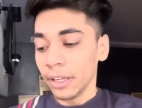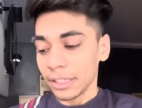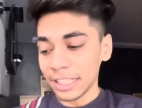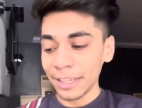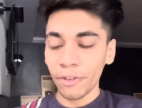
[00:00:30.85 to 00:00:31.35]

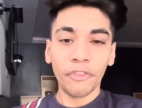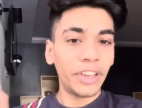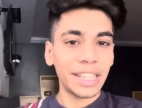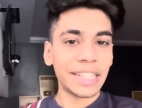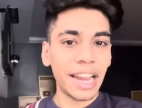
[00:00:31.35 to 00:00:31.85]
जैसे वो
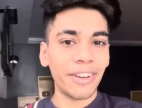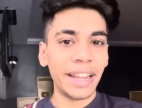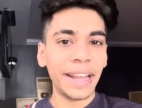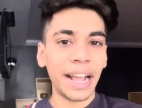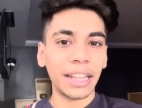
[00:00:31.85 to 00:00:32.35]
फेक स्ट्राइक वाले
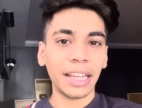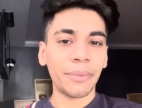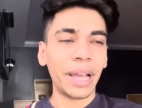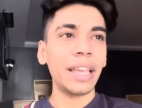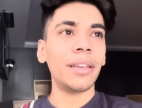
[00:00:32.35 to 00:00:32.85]
ने कहा था कि
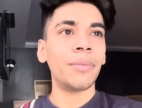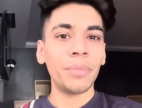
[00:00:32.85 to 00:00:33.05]
भाई